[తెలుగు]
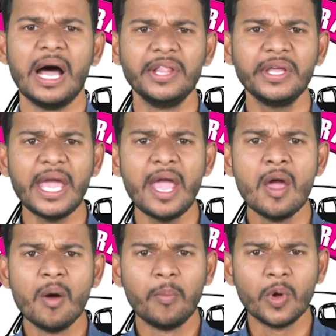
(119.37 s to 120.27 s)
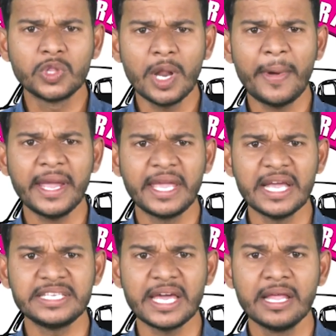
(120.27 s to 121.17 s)
అందుకే పొత్తులపై
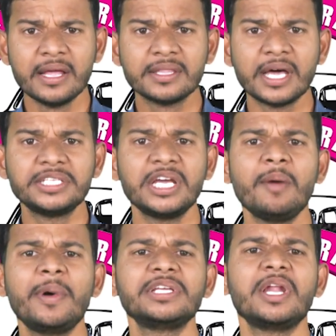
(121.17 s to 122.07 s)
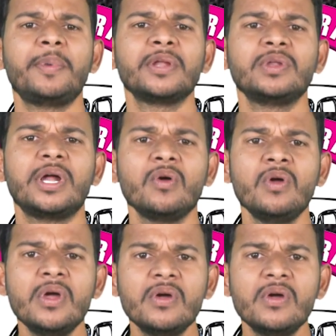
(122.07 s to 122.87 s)
కేసీఆర్ తర్జన భర్జన పడుతున్నట్లు